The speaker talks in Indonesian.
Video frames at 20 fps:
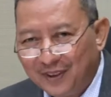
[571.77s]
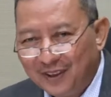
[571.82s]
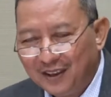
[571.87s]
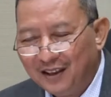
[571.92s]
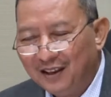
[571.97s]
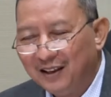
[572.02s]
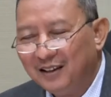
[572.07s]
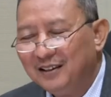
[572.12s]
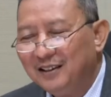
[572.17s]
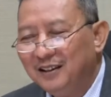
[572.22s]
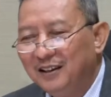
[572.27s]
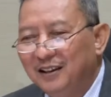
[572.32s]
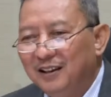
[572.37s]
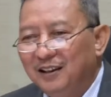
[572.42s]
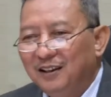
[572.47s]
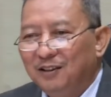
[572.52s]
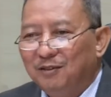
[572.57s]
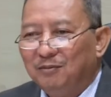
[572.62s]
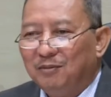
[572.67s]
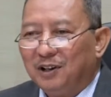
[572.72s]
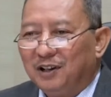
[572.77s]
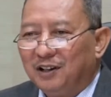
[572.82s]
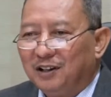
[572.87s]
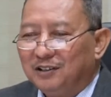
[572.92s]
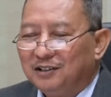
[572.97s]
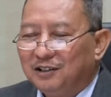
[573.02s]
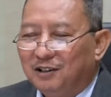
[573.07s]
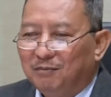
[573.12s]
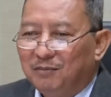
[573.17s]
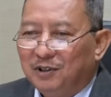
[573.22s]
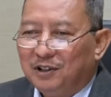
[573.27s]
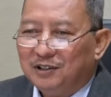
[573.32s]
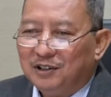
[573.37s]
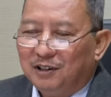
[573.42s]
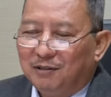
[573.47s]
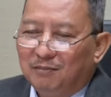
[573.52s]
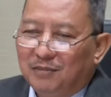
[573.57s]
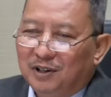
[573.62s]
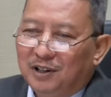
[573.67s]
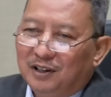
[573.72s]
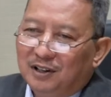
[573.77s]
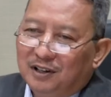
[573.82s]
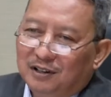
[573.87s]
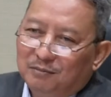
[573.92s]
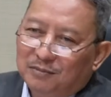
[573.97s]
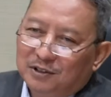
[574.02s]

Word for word: Ya. Maka sampai-sampai